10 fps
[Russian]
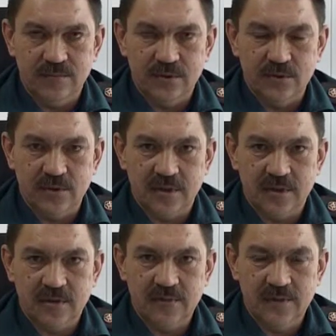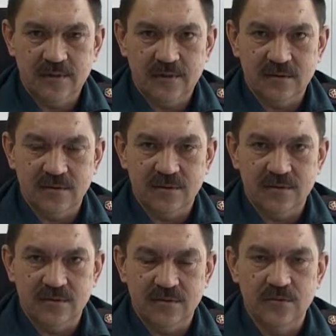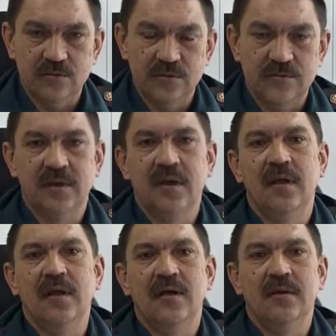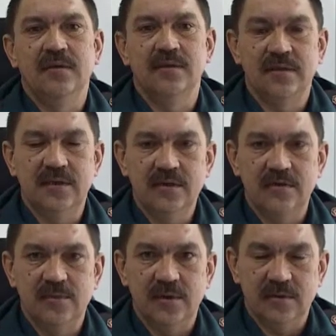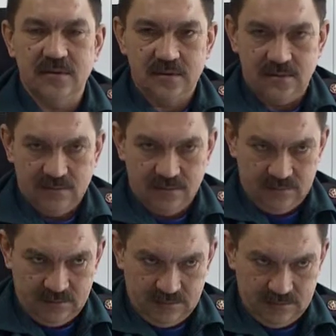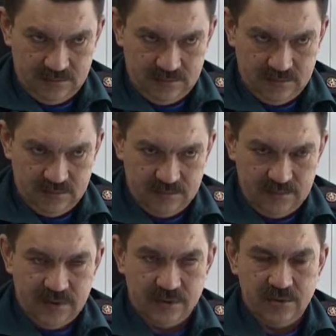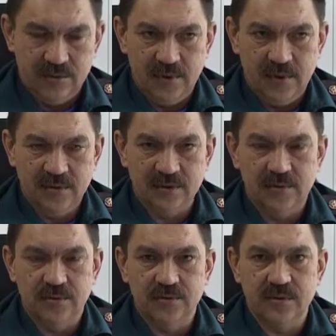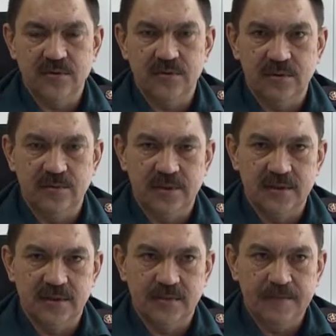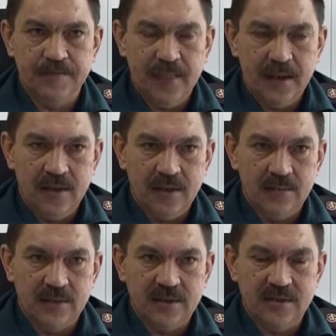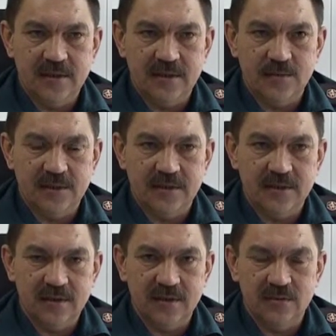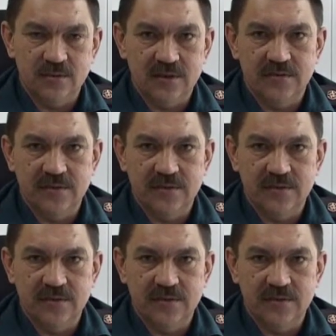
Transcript: поджоги травы, это имеется в виду, может быть, населением или посторонними лицами, неустановленными лицами. Подразделения пожарной охраны уже